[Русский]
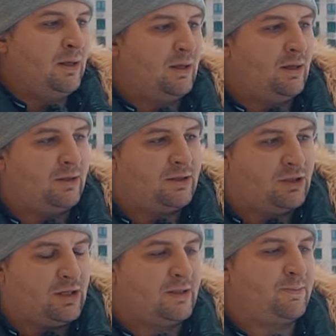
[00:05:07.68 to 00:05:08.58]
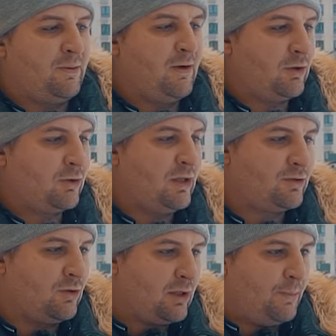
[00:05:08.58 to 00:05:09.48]
э, сейчас поворот на
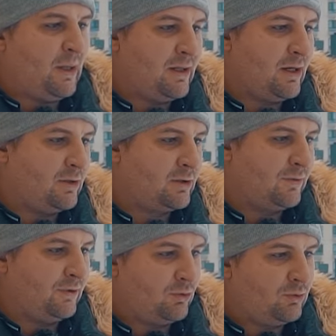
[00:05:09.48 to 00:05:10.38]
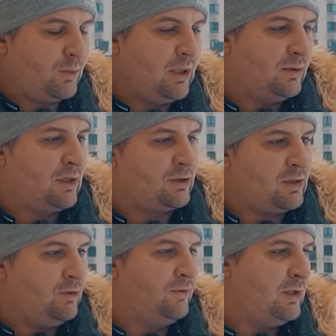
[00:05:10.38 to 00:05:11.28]
45 градусов, и тут мы
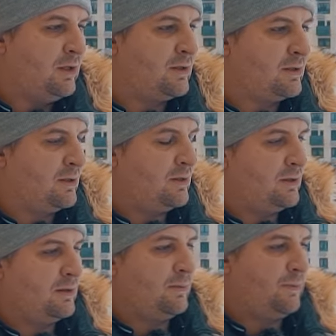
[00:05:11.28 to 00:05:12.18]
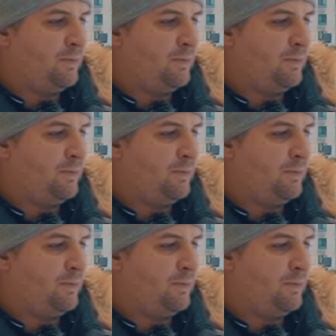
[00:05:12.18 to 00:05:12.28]
должны увидеть э,